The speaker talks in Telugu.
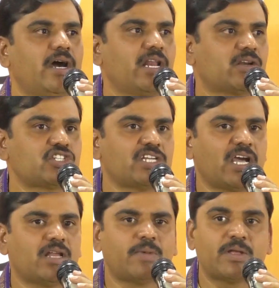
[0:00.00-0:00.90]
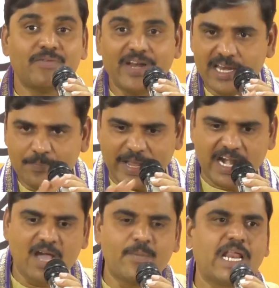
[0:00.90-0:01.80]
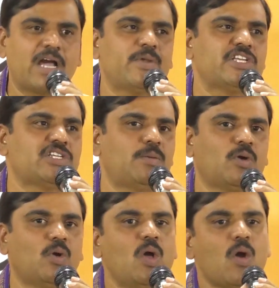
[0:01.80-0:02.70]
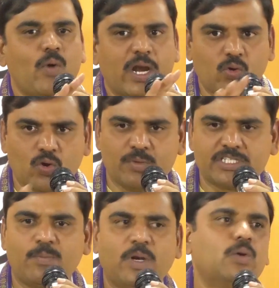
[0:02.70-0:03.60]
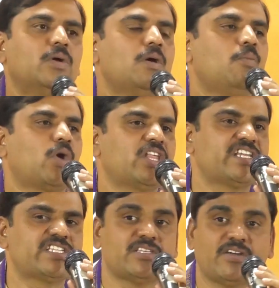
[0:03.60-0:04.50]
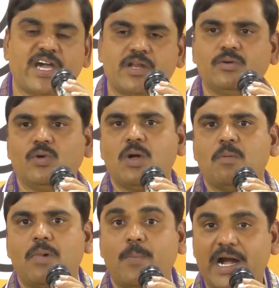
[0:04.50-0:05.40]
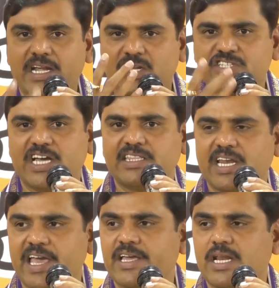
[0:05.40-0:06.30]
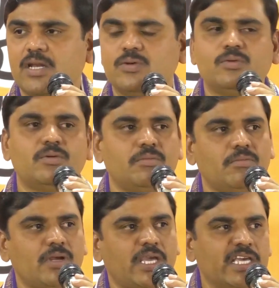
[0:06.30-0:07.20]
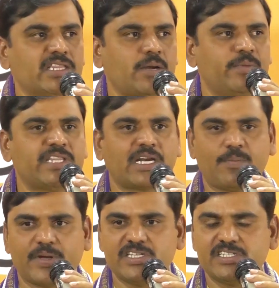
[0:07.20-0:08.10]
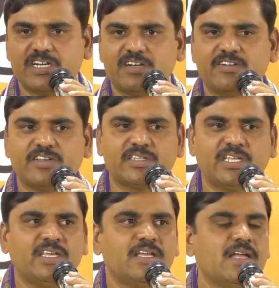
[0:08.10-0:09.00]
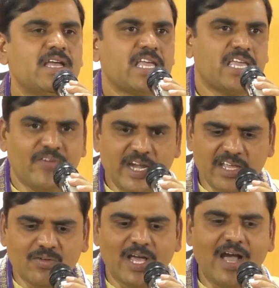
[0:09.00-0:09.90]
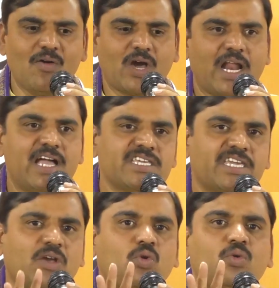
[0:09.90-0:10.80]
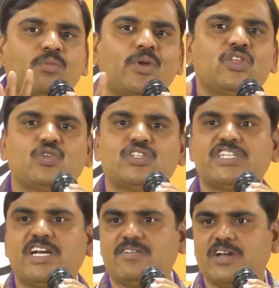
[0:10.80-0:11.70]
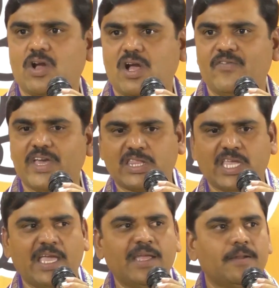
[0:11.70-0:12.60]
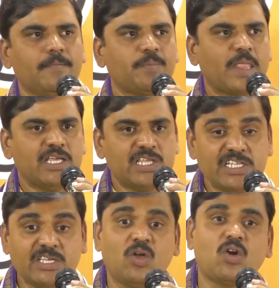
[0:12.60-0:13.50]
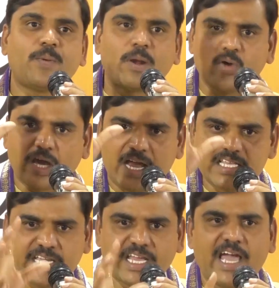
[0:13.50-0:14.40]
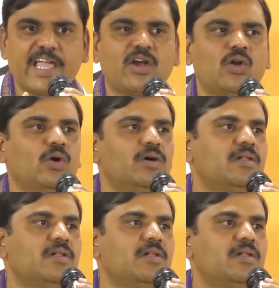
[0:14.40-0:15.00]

హరికృష్ణ గారు మనం ఇవన్నీ పరిణామాలు గమనించినప్పుడు వారి కుటుంబ సభ్యులు పురంధరేశ్వరి గారు మా పార్టీలో జాతీయ నాయకురాలు కేంద్ర మంత్రిగా పనిచేసినటువంటి వ్యక్తి ఇవన్నీ కూడా ఒక రాజకీయ కుటుంబం నుంచి వచ్చినటువంటి ఒక వ్యక్తి ఈ దేశంలో ఒక ప్రముఖ రాజకీయ నాయకుడు